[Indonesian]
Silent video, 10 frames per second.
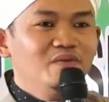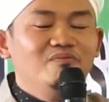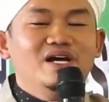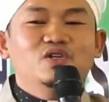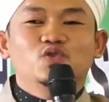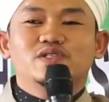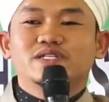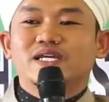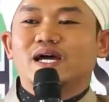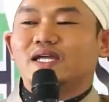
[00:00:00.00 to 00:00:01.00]

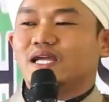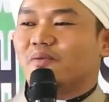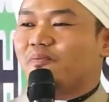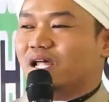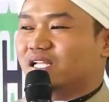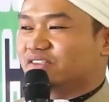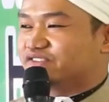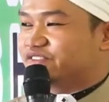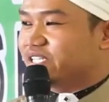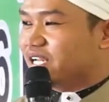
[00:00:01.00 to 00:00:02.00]
manusia yang paling
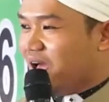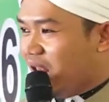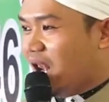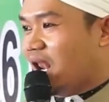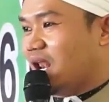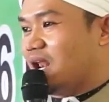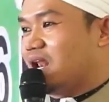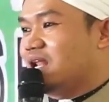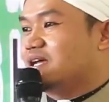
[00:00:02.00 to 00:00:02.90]
viral.